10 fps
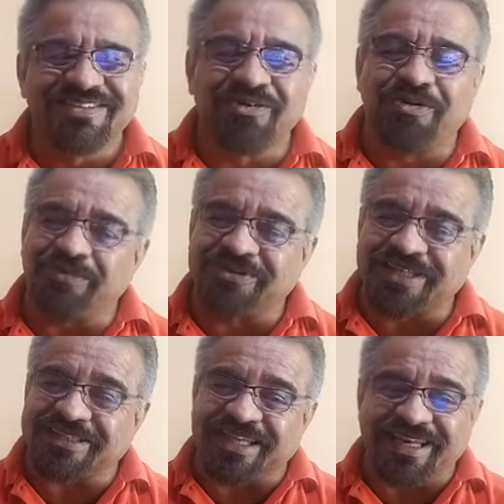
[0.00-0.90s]
Tú como
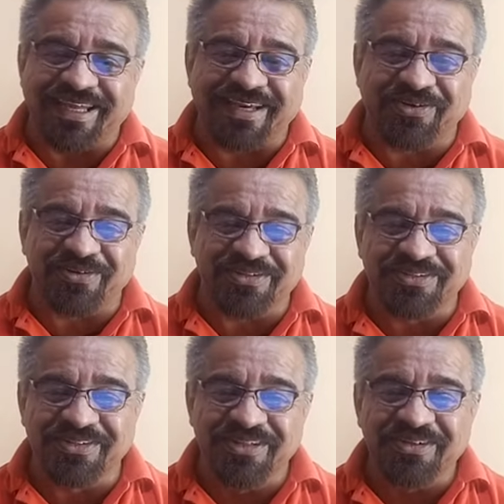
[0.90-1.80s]
estás tan
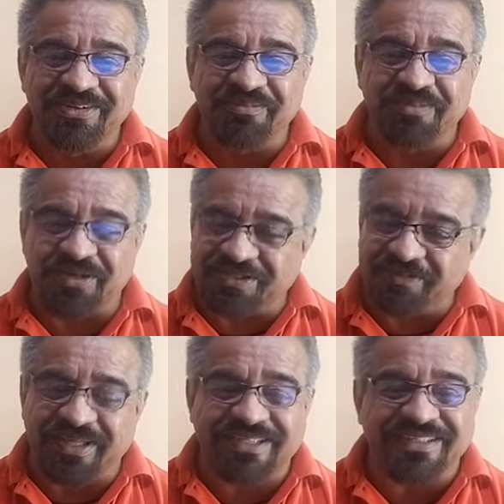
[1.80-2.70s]
lejos. Pero si
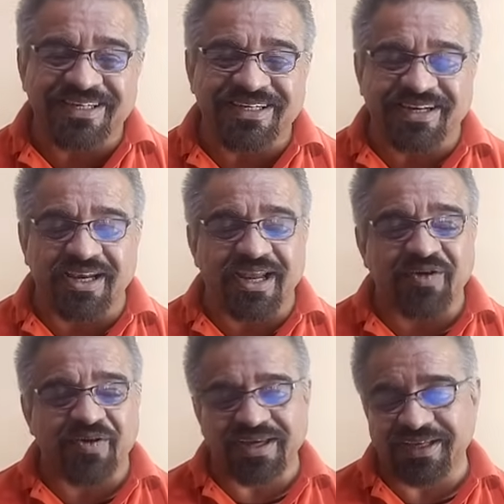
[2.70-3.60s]
vieras el
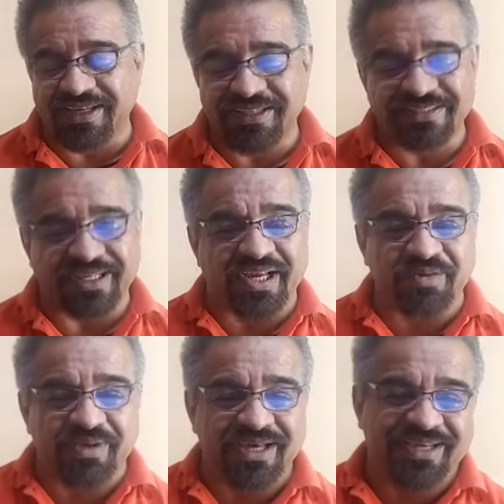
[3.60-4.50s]
relajo que se
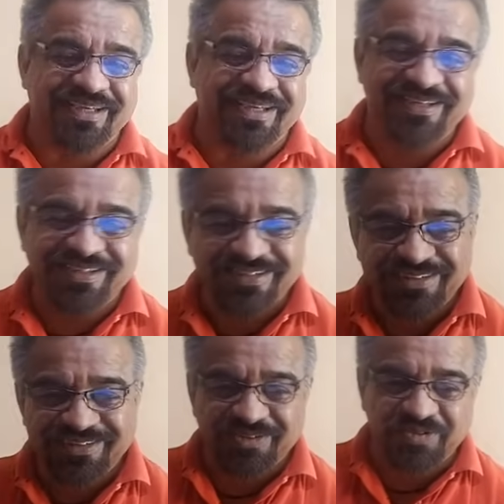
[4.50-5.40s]
arma aquí,
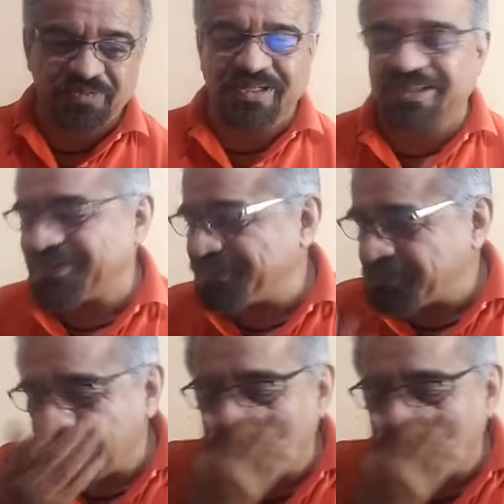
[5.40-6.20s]
Osvaldo.